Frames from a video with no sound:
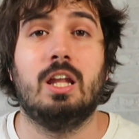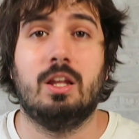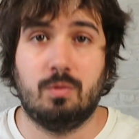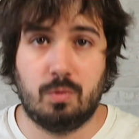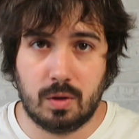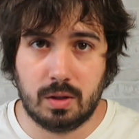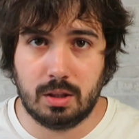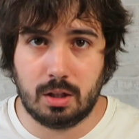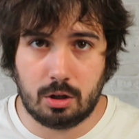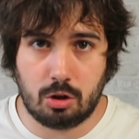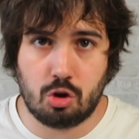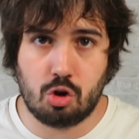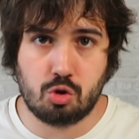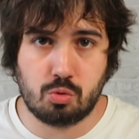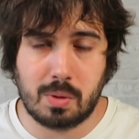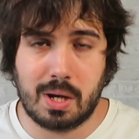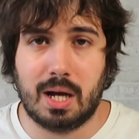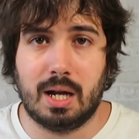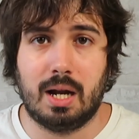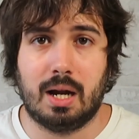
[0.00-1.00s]
y a defender no
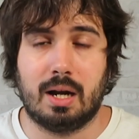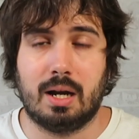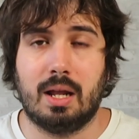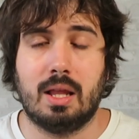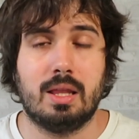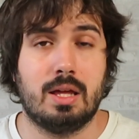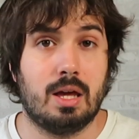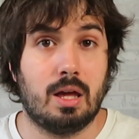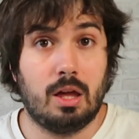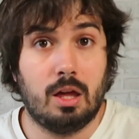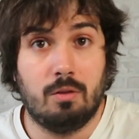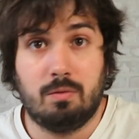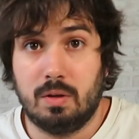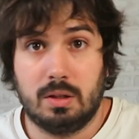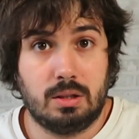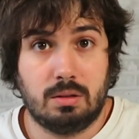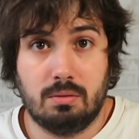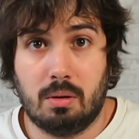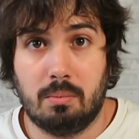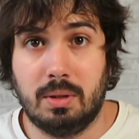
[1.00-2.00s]
nos va a ganar nadie. Y
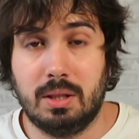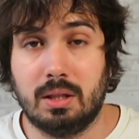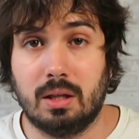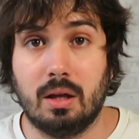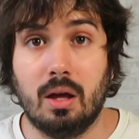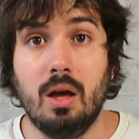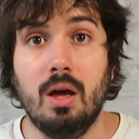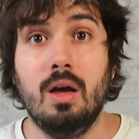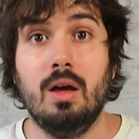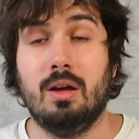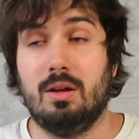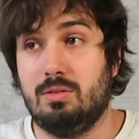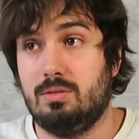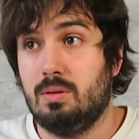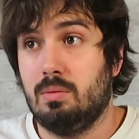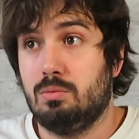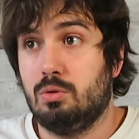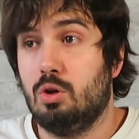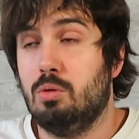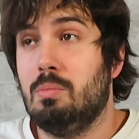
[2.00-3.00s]
efectivamente,
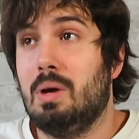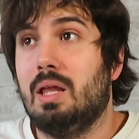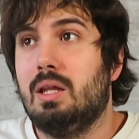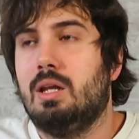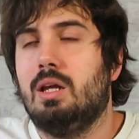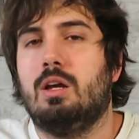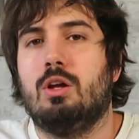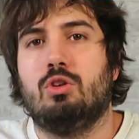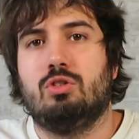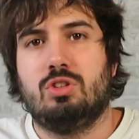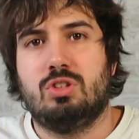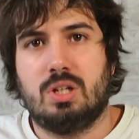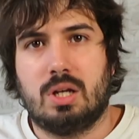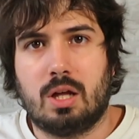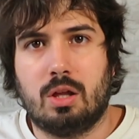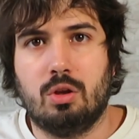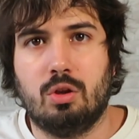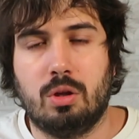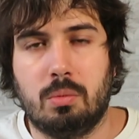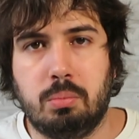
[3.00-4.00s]
excepto el Madrid que los ha
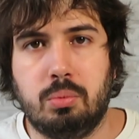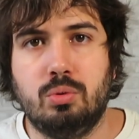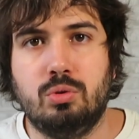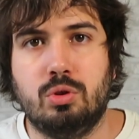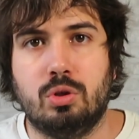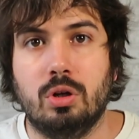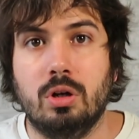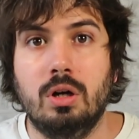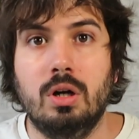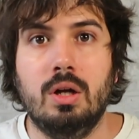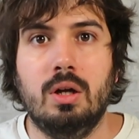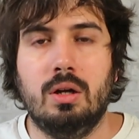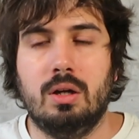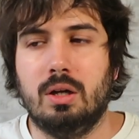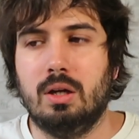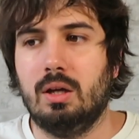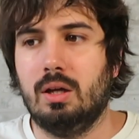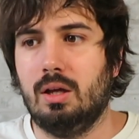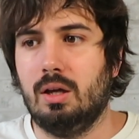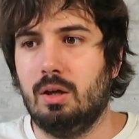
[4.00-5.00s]
sacado de punto
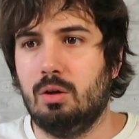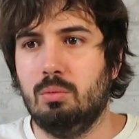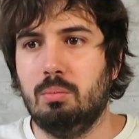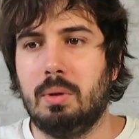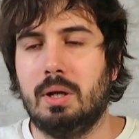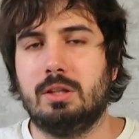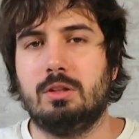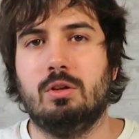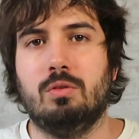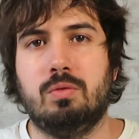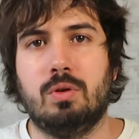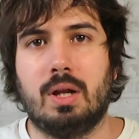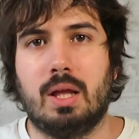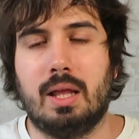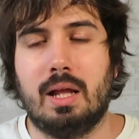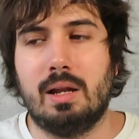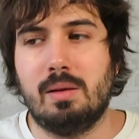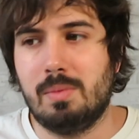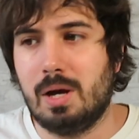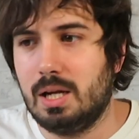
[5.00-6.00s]
eh, en un partido
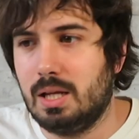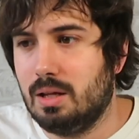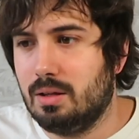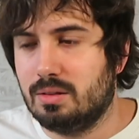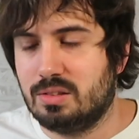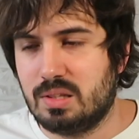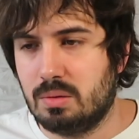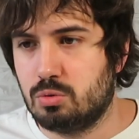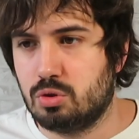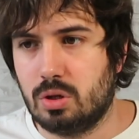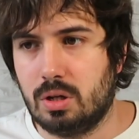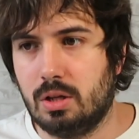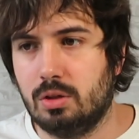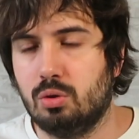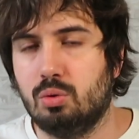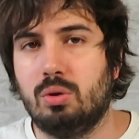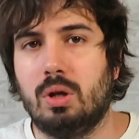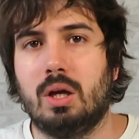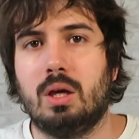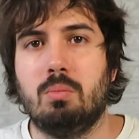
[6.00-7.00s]
fuera de Alemania, estamos
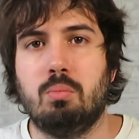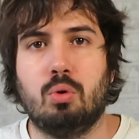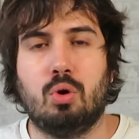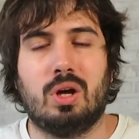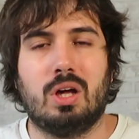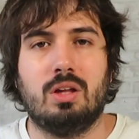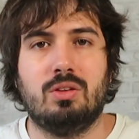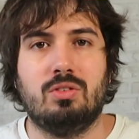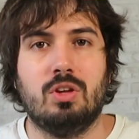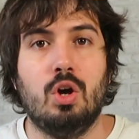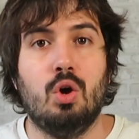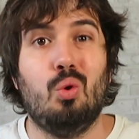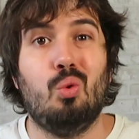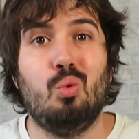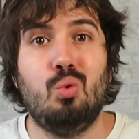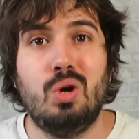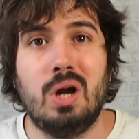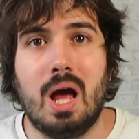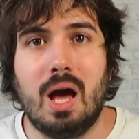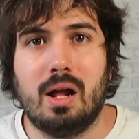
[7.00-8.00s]
hablando de un equipo que es
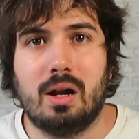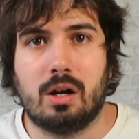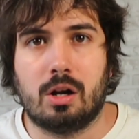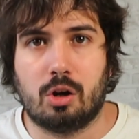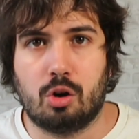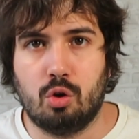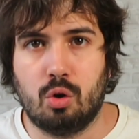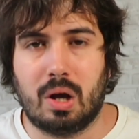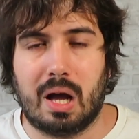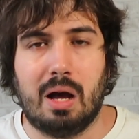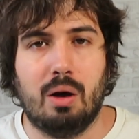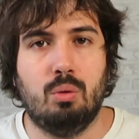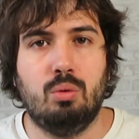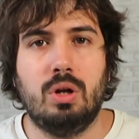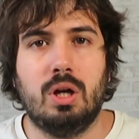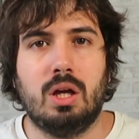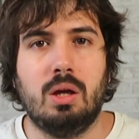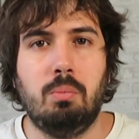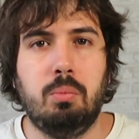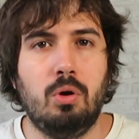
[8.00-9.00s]
una roca.
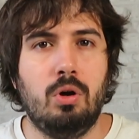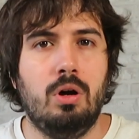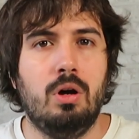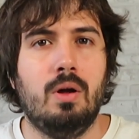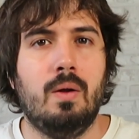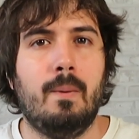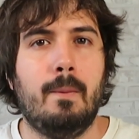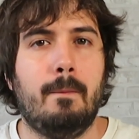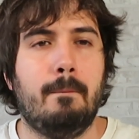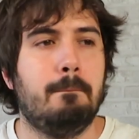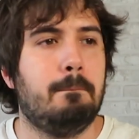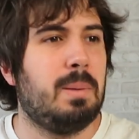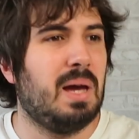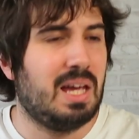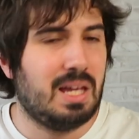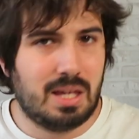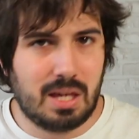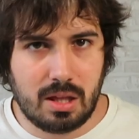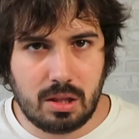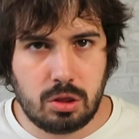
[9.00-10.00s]
Un equipo
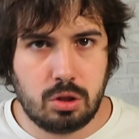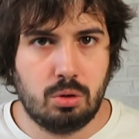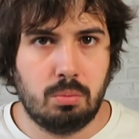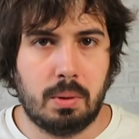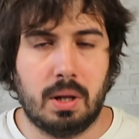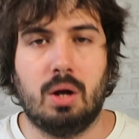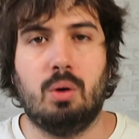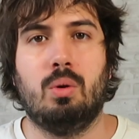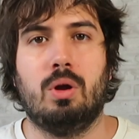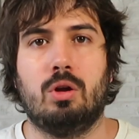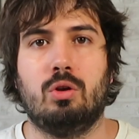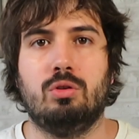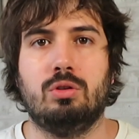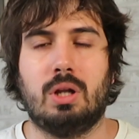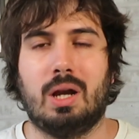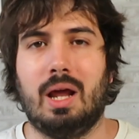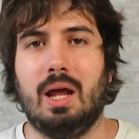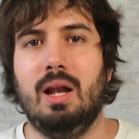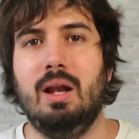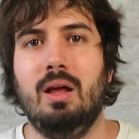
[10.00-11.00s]
peñazo para jugar
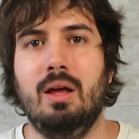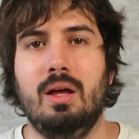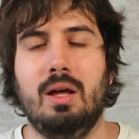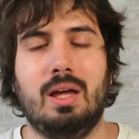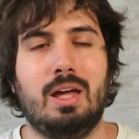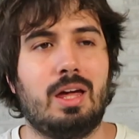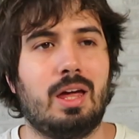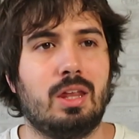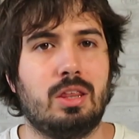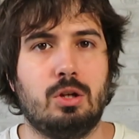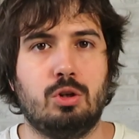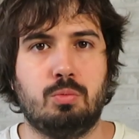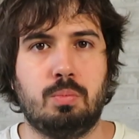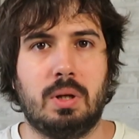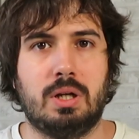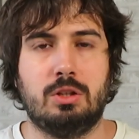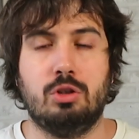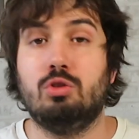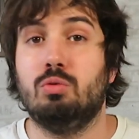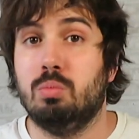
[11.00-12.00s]
contra él y que hace los
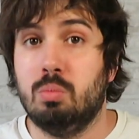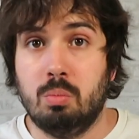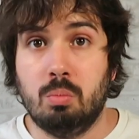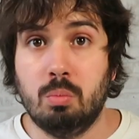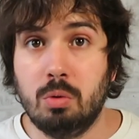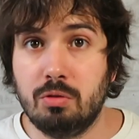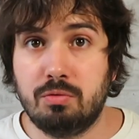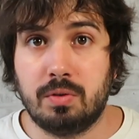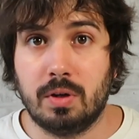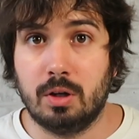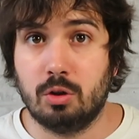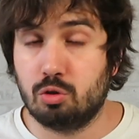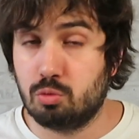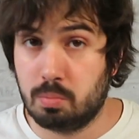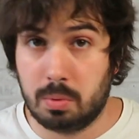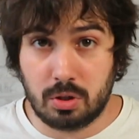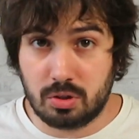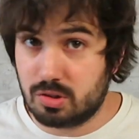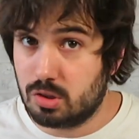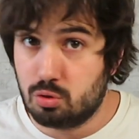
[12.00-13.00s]
partidos muy
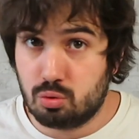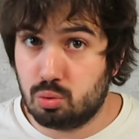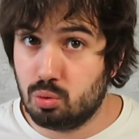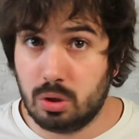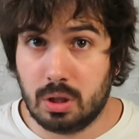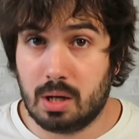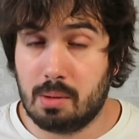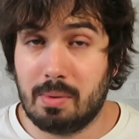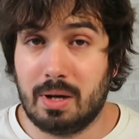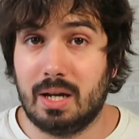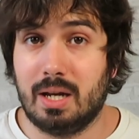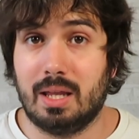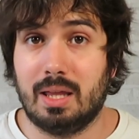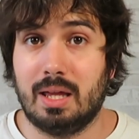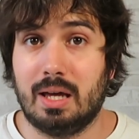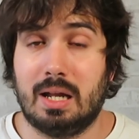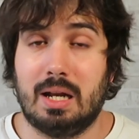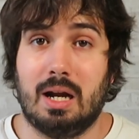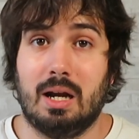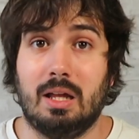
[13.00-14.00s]
feos, pero es que es su única manera
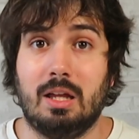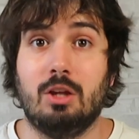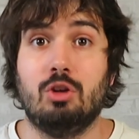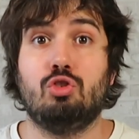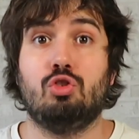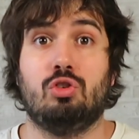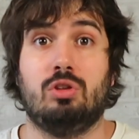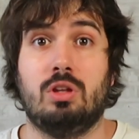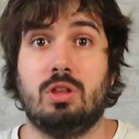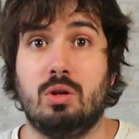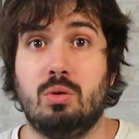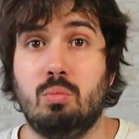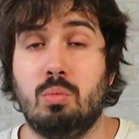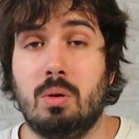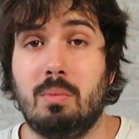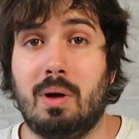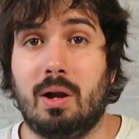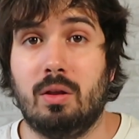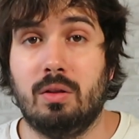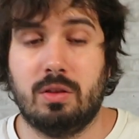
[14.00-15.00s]
de ganar. ¿Y eso es hacer un
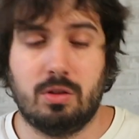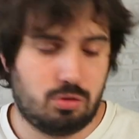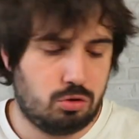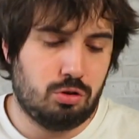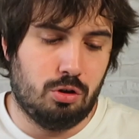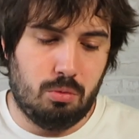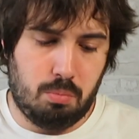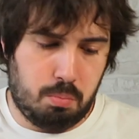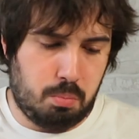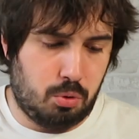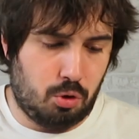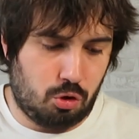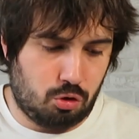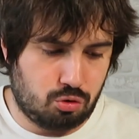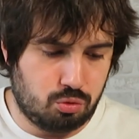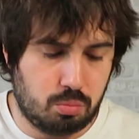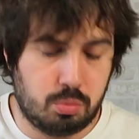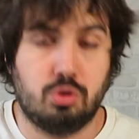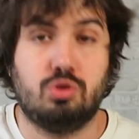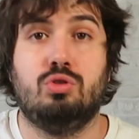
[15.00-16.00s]
buen baloncesto?
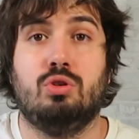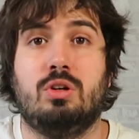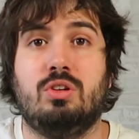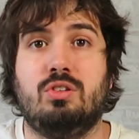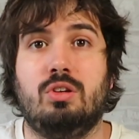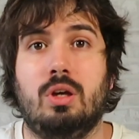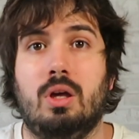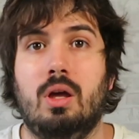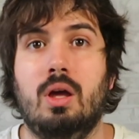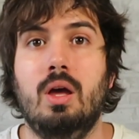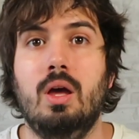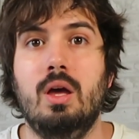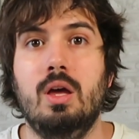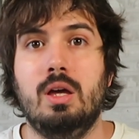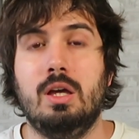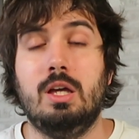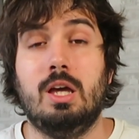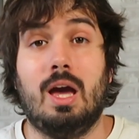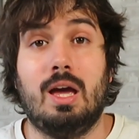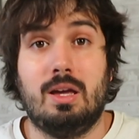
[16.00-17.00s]
Por supuesto que sí.
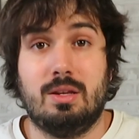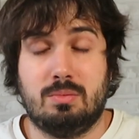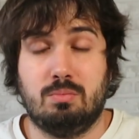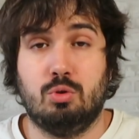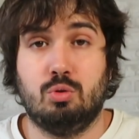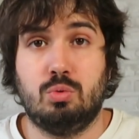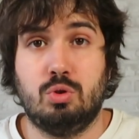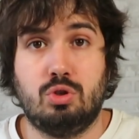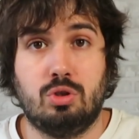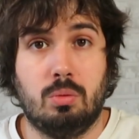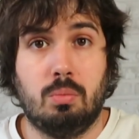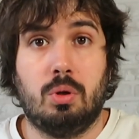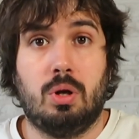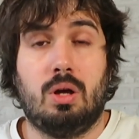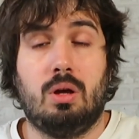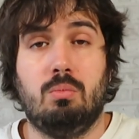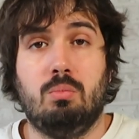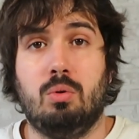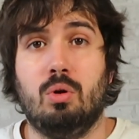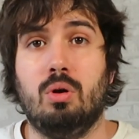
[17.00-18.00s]
Y ahí hemos visto,
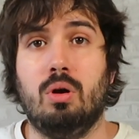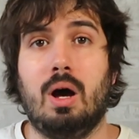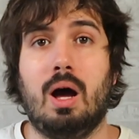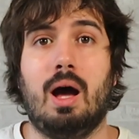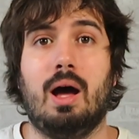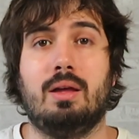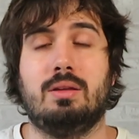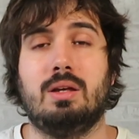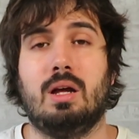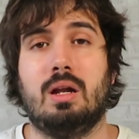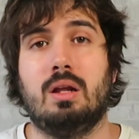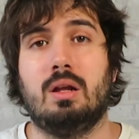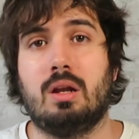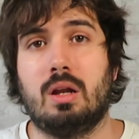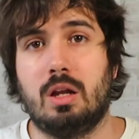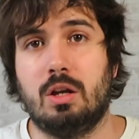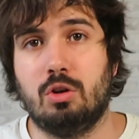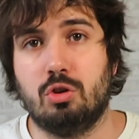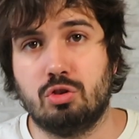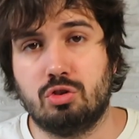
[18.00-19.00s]
por ejemplo, a Jalen
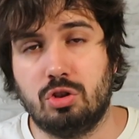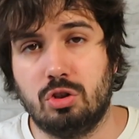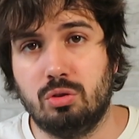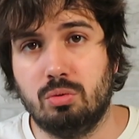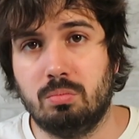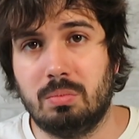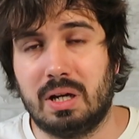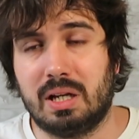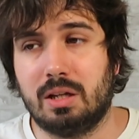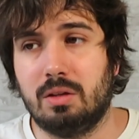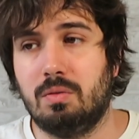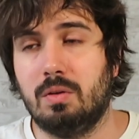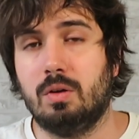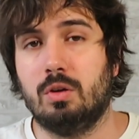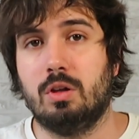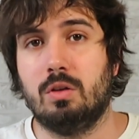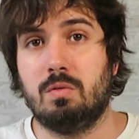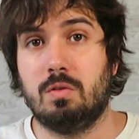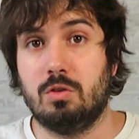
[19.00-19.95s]
Reynolds siendo un magnífico